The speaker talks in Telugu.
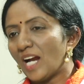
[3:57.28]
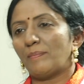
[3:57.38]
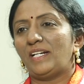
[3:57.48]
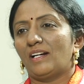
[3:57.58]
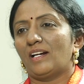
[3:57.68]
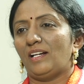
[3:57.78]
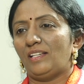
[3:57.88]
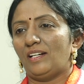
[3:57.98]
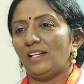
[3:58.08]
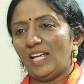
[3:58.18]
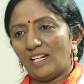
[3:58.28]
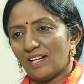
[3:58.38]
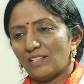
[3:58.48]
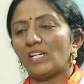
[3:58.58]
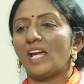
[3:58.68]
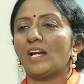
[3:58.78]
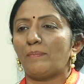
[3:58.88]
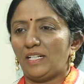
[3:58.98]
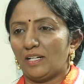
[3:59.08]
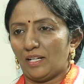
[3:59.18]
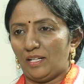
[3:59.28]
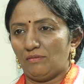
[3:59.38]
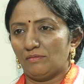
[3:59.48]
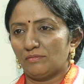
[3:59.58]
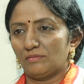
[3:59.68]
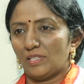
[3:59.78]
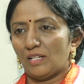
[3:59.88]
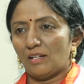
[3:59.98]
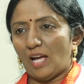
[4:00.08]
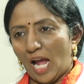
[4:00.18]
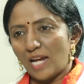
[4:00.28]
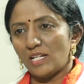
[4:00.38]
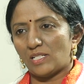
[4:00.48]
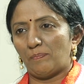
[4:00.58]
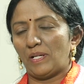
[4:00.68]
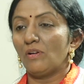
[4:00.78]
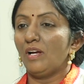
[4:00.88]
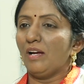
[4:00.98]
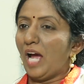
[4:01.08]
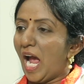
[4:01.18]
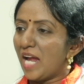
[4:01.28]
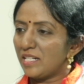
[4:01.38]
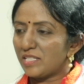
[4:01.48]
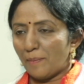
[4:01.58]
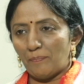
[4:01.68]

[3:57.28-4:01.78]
ఏ ఆడబిడ్డ అడగలేదండి నేను కాదు ఏ ఆడబిడ్డ అడగలేదు ఆయనే చెప్పిండు ఆయన